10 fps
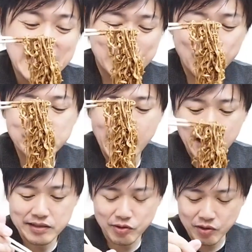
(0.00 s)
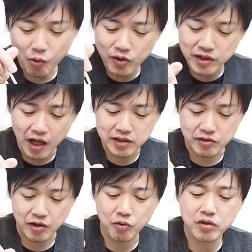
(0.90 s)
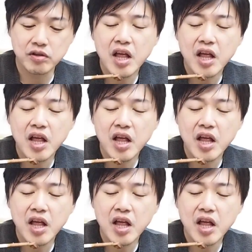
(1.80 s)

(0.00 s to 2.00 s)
そんなそ、これ何やったのな、これ。